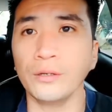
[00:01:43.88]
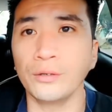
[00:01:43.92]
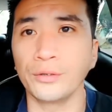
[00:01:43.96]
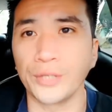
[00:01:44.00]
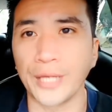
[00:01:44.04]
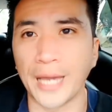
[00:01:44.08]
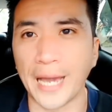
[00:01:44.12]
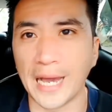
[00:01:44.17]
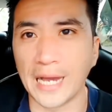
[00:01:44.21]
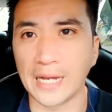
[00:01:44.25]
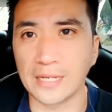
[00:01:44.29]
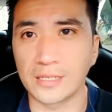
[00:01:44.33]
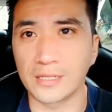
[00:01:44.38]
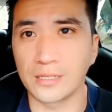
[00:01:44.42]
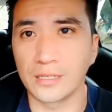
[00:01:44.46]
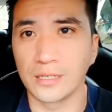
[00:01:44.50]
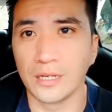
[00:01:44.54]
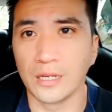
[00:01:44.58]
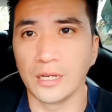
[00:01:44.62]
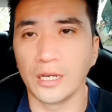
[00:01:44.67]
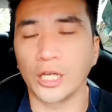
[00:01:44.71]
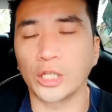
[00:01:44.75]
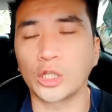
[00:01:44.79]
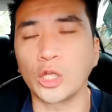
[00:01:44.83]
Yes.
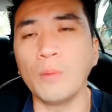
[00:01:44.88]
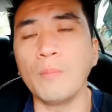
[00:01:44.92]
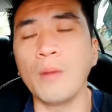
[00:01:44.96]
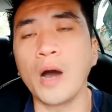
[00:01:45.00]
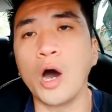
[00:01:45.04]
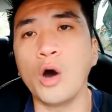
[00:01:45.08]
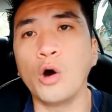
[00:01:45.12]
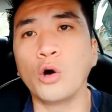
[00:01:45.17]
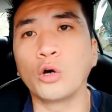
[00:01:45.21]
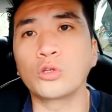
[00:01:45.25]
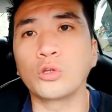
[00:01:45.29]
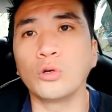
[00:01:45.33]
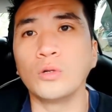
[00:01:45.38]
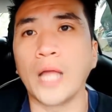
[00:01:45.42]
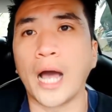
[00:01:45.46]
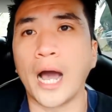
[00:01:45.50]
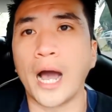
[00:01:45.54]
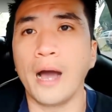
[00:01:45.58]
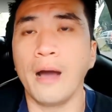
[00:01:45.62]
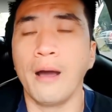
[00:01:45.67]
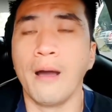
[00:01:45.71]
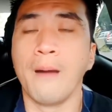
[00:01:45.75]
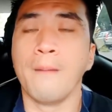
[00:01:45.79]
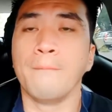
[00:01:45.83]
Ito mga utol
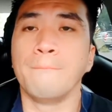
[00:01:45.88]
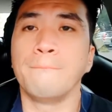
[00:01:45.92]
ha,